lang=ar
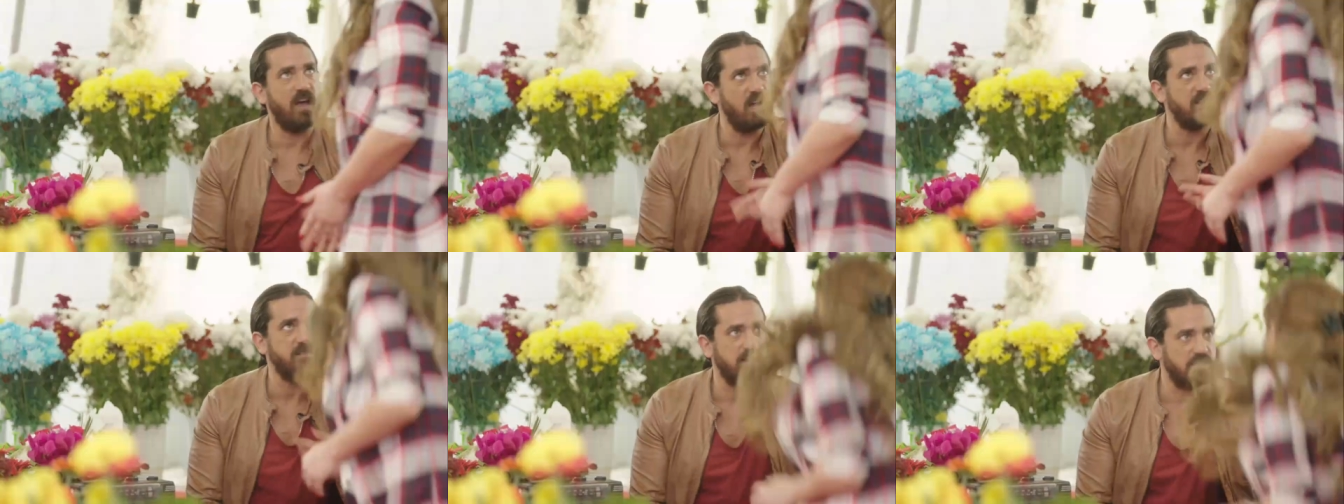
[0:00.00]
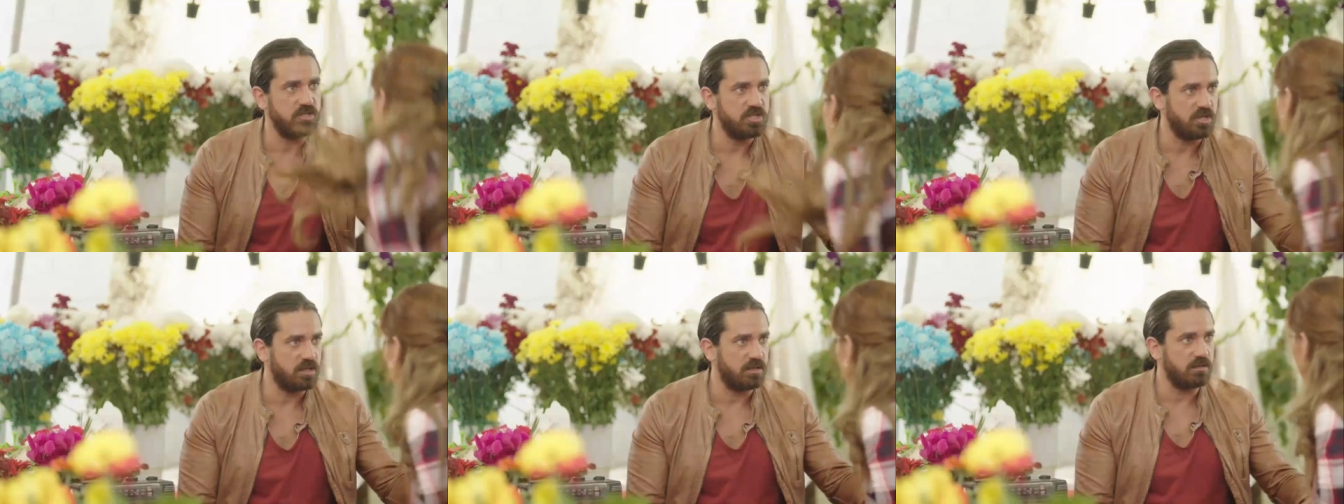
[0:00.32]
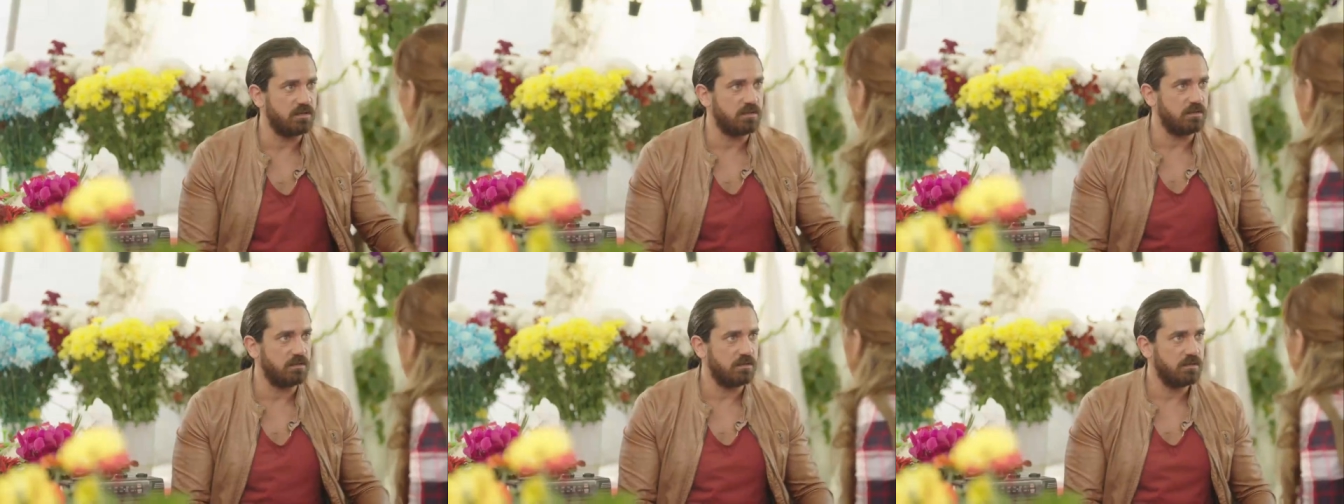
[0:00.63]
عسل ان شاء
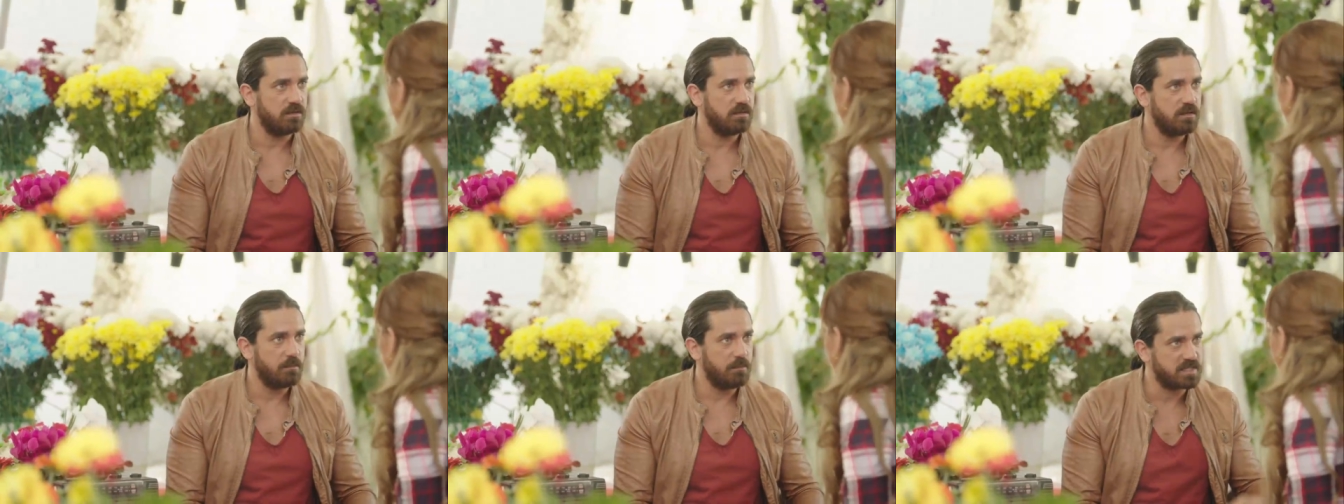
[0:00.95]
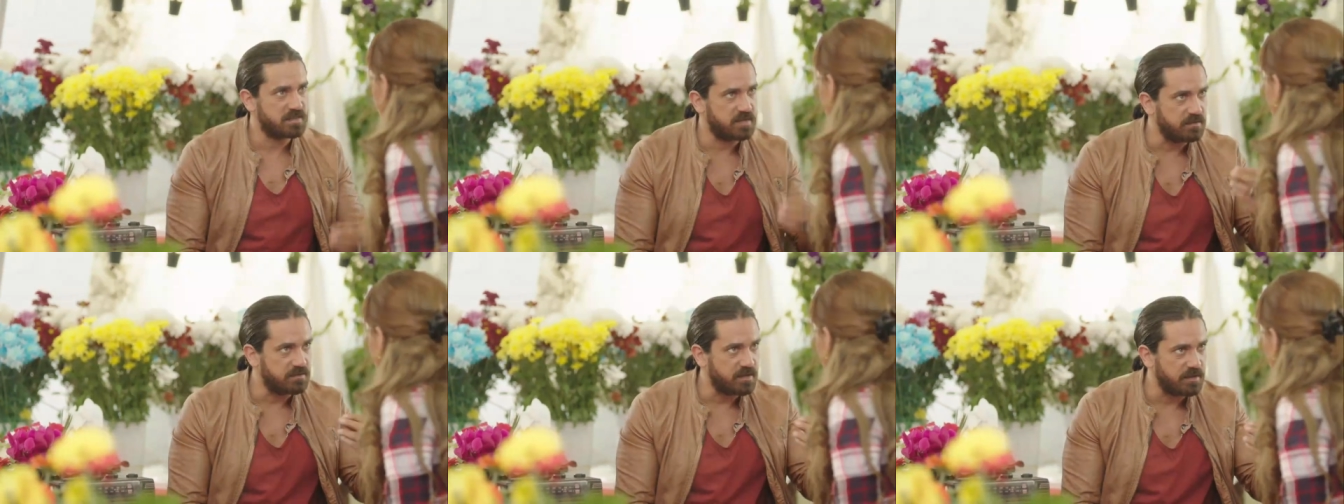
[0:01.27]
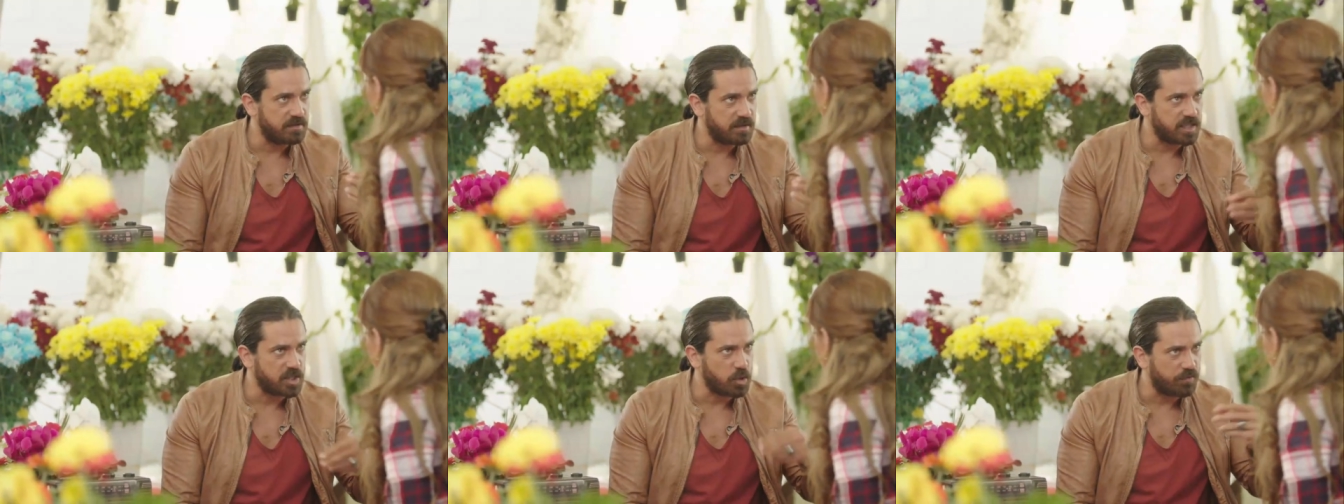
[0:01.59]
الله بس انت
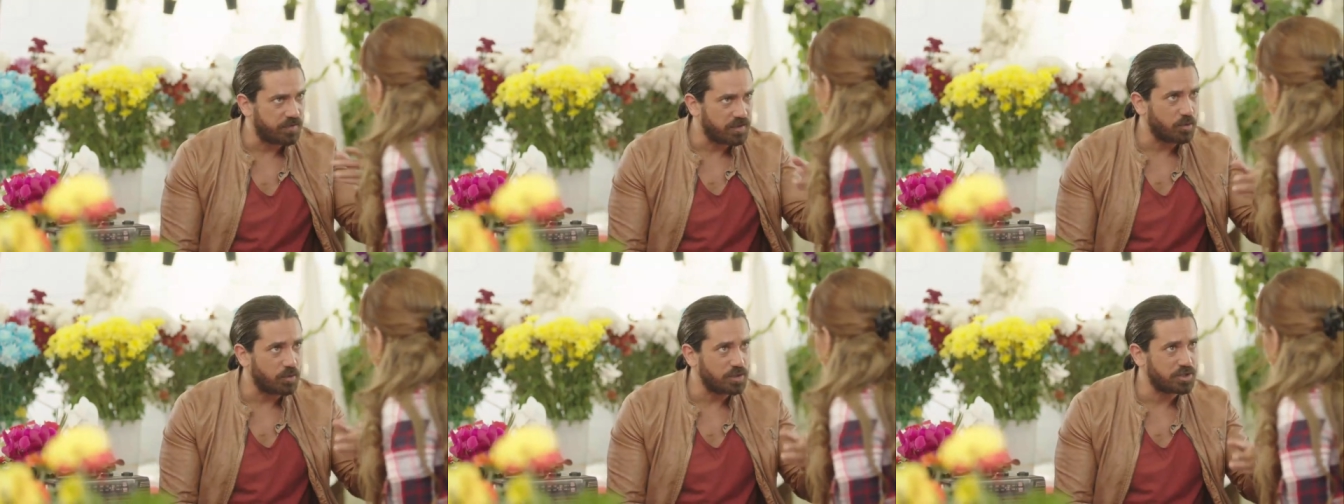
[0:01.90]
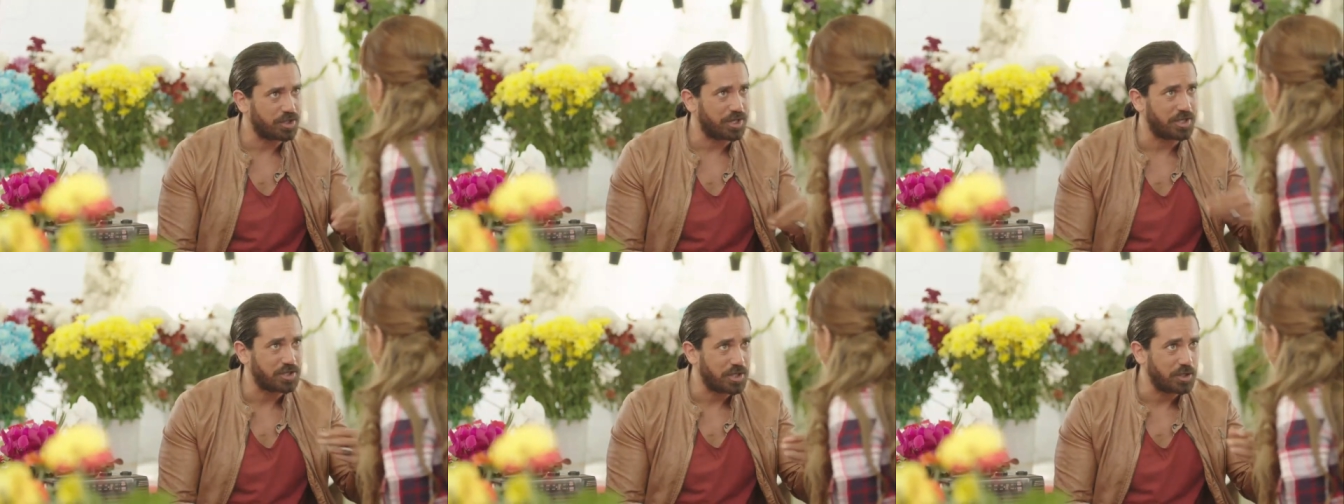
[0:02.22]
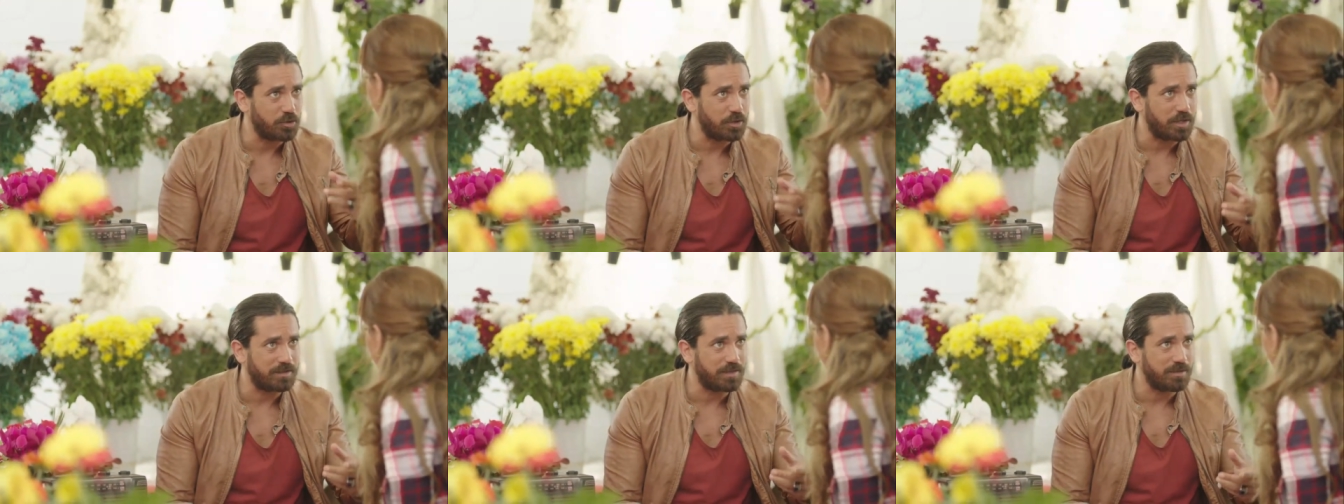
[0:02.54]
اهدي كده وافردي وشك عشان
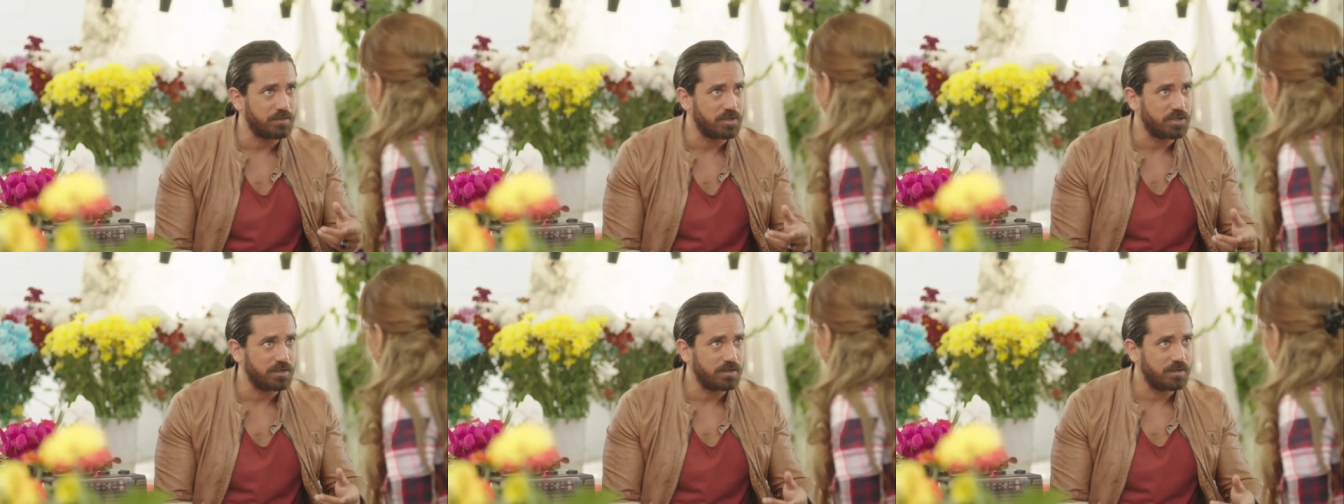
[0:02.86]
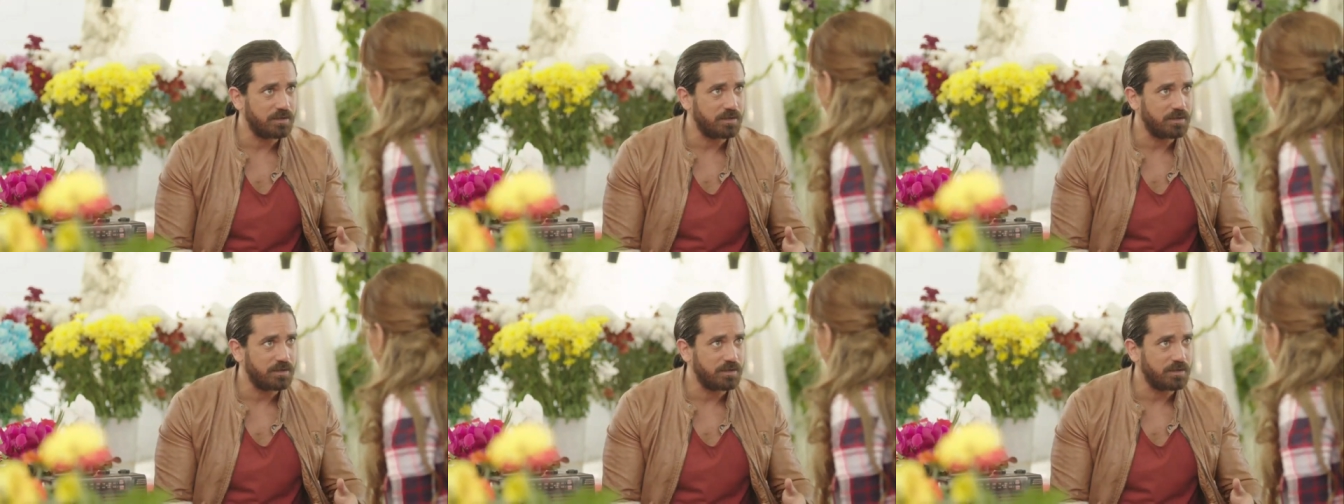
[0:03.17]
الدنيا تمشي